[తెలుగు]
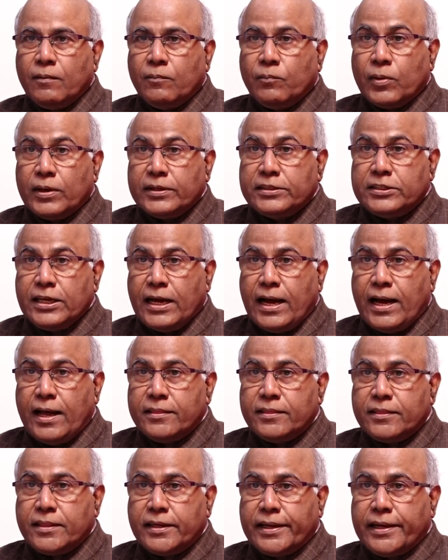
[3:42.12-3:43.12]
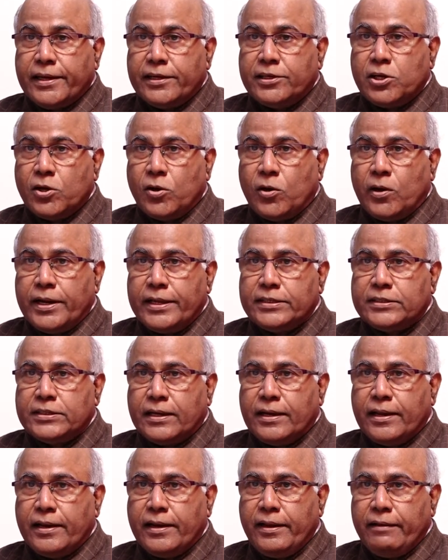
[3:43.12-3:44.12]
ప్రశాంత్ కిషోర్
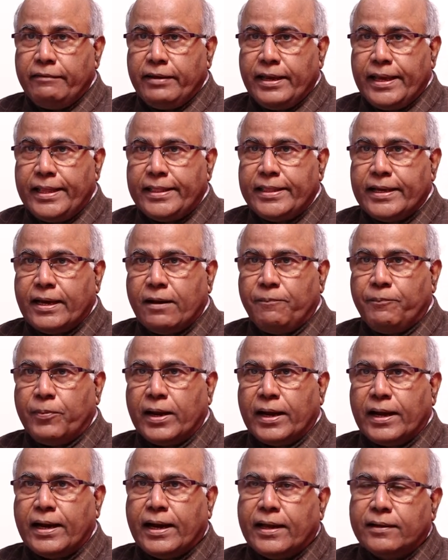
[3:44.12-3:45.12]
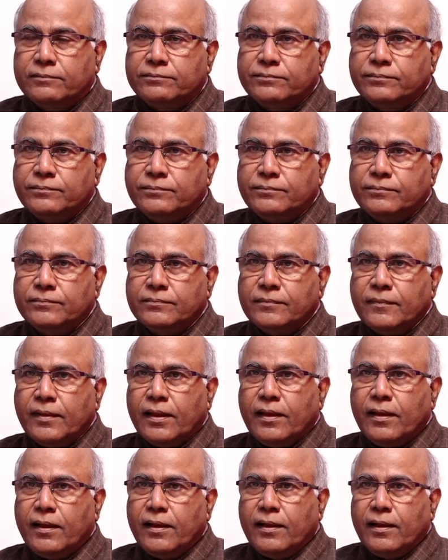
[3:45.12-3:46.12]
ఇచ్చిన నివేదిక ప్రకారం
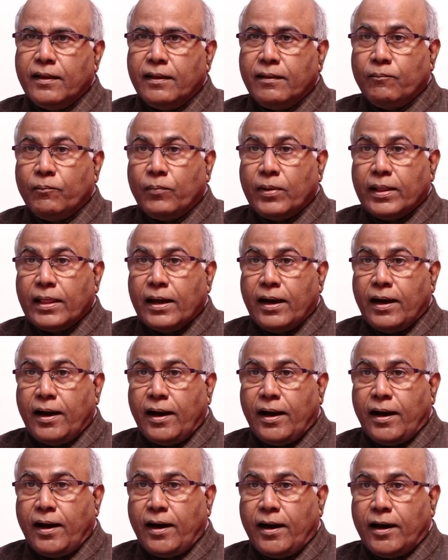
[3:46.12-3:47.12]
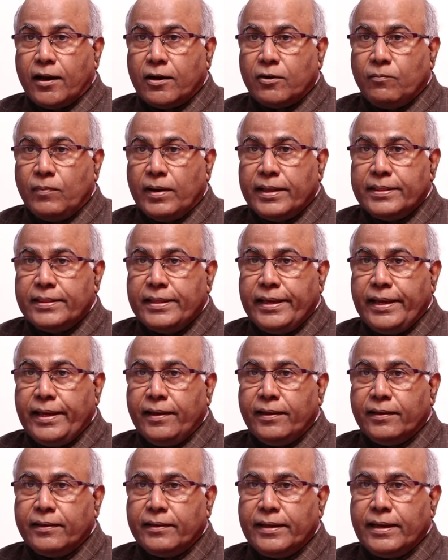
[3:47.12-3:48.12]
పదహారు మంది
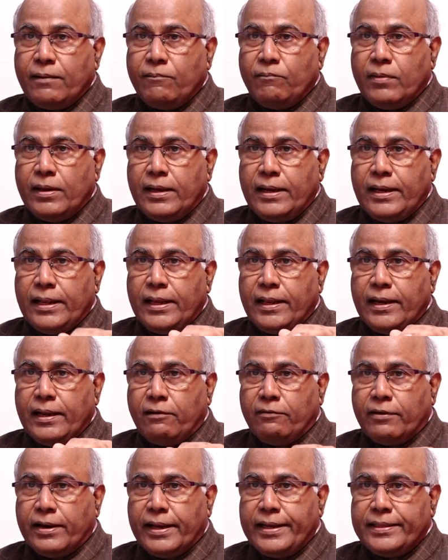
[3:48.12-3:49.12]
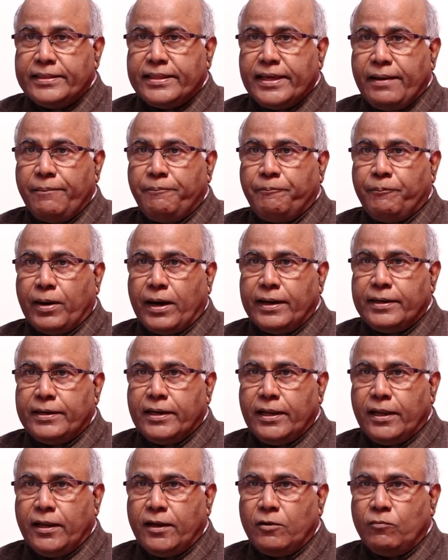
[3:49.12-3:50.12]
ఎమ్మెల్యేలు ఎవరైతే
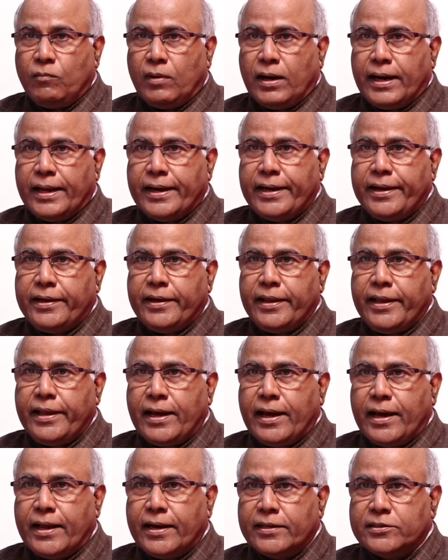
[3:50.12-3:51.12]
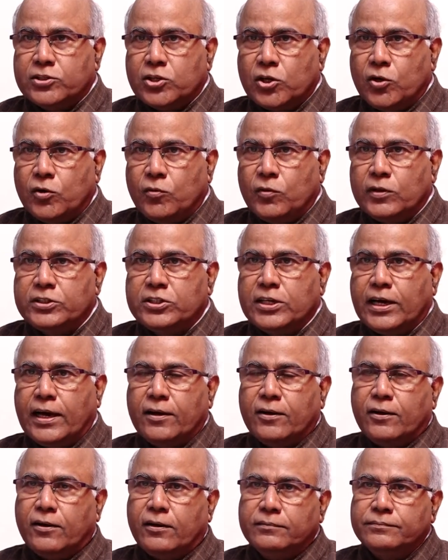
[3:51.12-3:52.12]
పార్టీలు మారి టీఆర్ఎస్లో
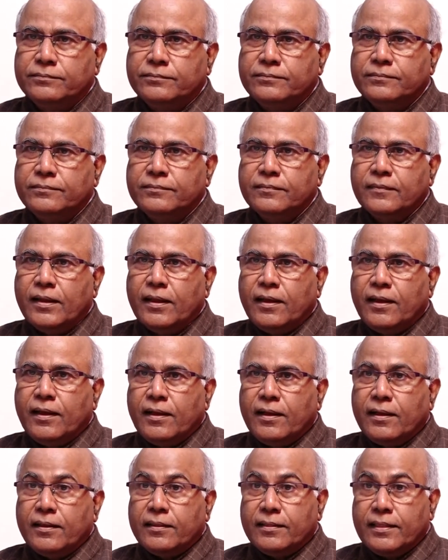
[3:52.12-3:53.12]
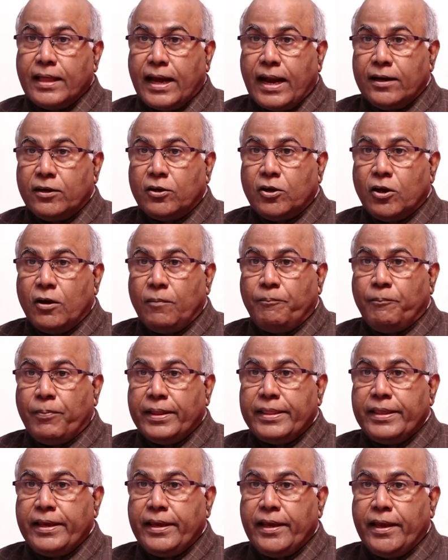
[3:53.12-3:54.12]
వచ్చారో దాంట్లో
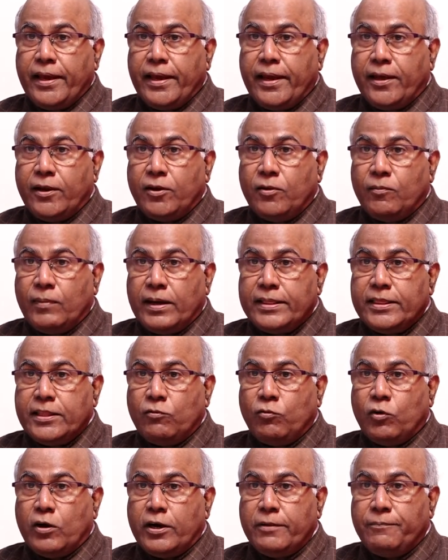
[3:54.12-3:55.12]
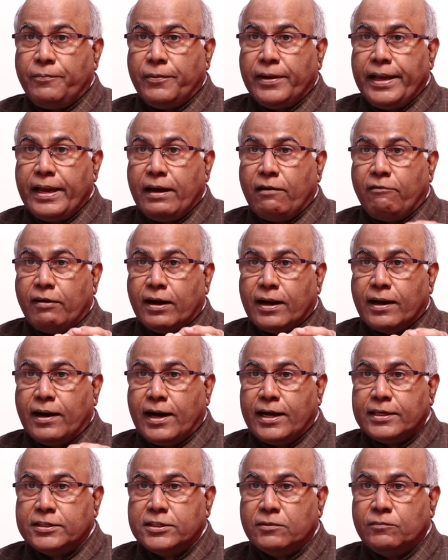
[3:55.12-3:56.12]
పదిహేను మంది ఓడిపోయే
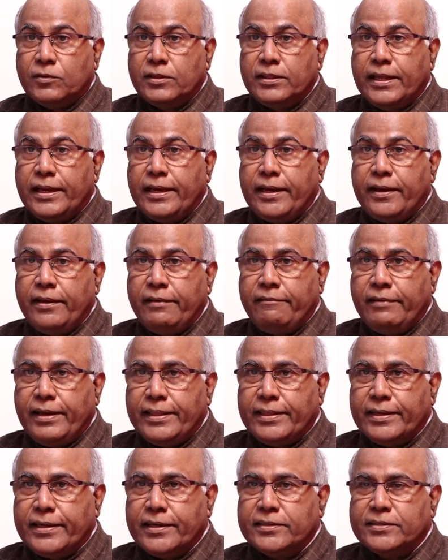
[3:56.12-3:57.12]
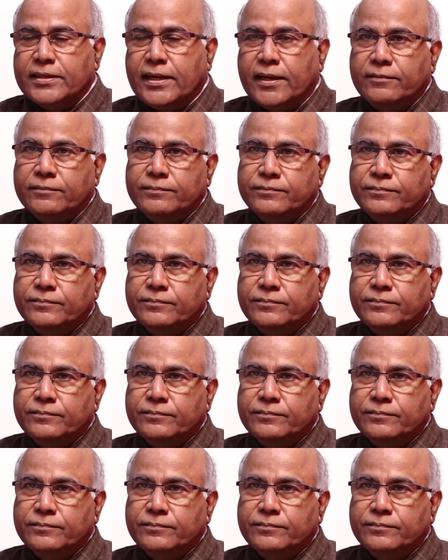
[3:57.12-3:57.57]
అవకాశం ఉందని నివేదిక ఇచ్చారు